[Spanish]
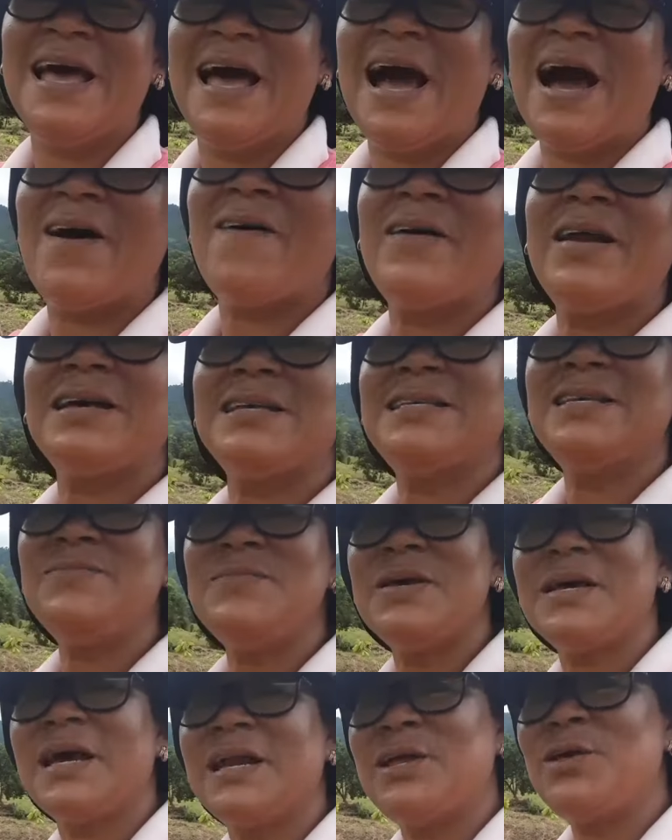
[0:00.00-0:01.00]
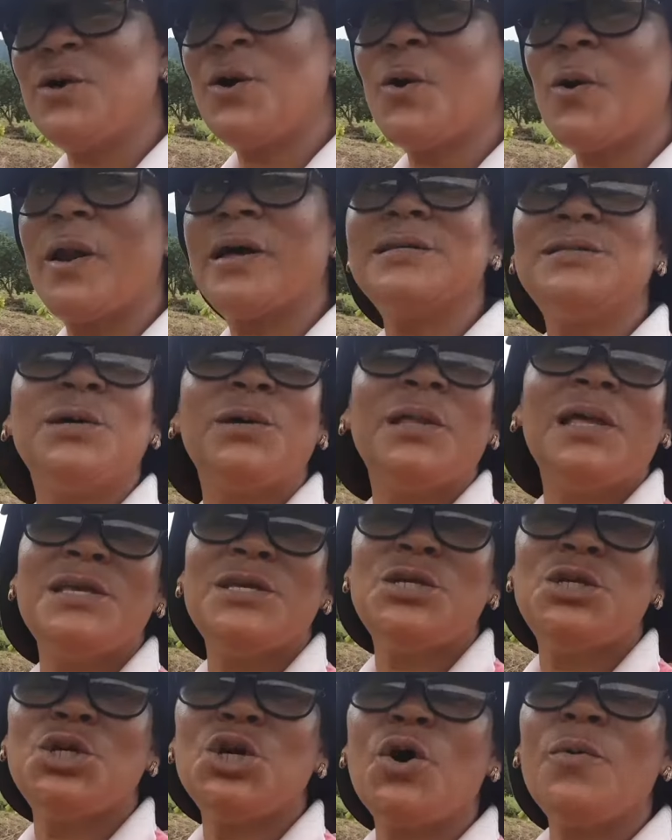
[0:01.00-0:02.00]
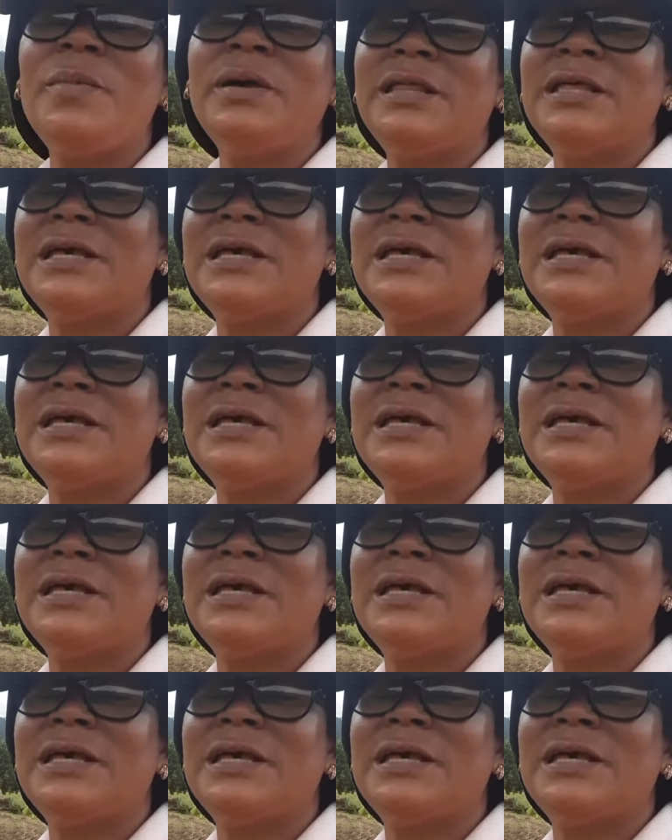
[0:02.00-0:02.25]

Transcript: Ahora sí, mis queridos corazones, yo me